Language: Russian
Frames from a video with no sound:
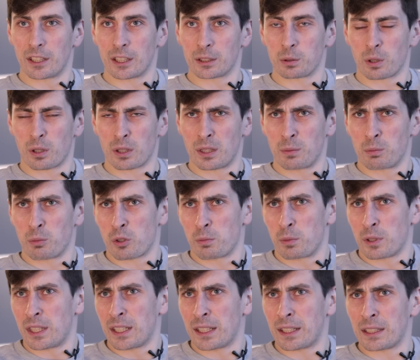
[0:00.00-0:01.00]
которые ты, может
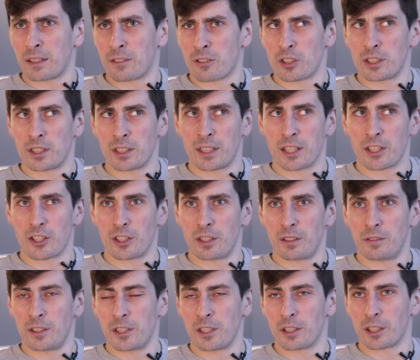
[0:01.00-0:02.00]
быть, никогда в жизни даже
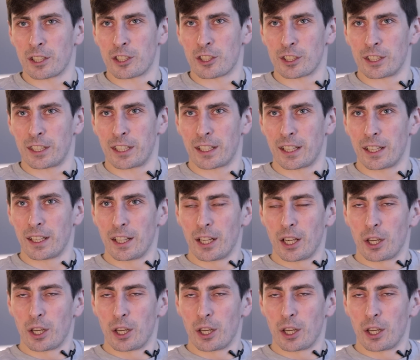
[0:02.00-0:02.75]
не видел, а человек,